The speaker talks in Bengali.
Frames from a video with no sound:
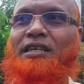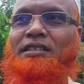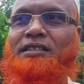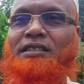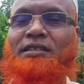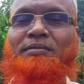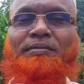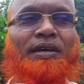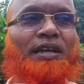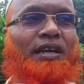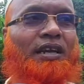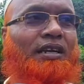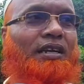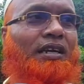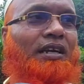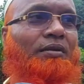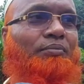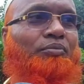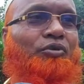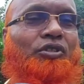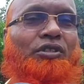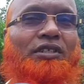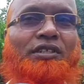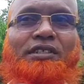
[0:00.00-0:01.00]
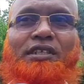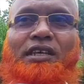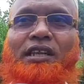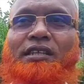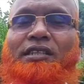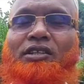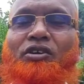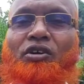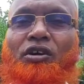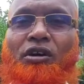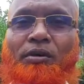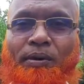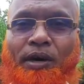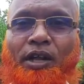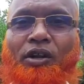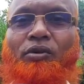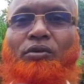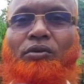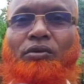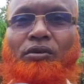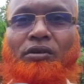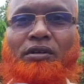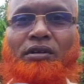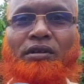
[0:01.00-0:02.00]
গাছের মেলাটা প্রতি জেলাতে হওয়া ভালো
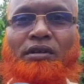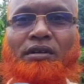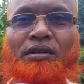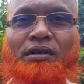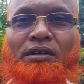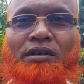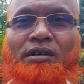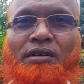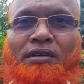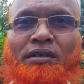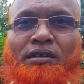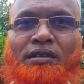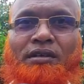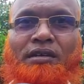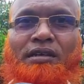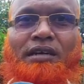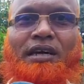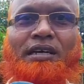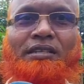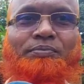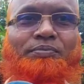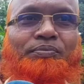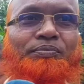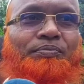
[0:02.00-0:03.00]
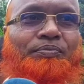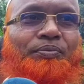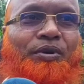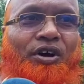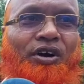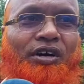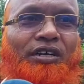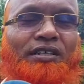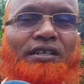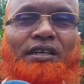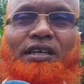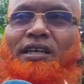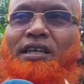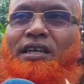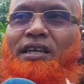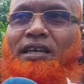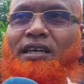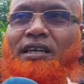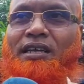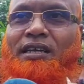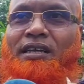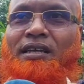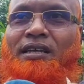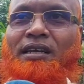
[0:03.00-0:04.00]
গাছ পাওয়া গেলে
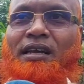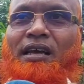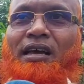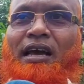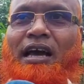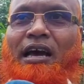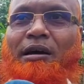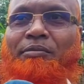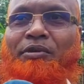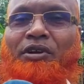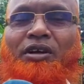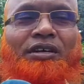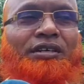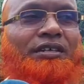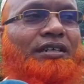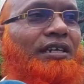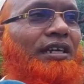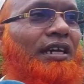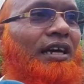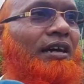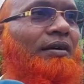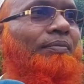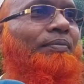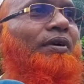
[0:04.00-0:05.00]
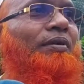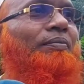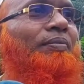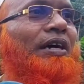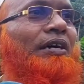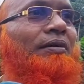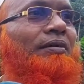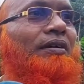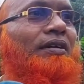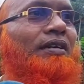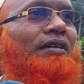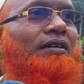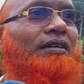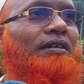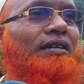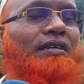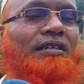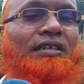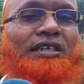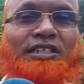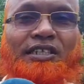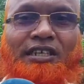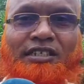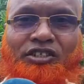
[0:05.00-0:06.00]
আমরা কিনা
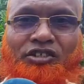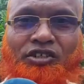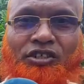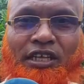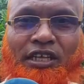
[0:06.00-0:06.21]
নিজস্ব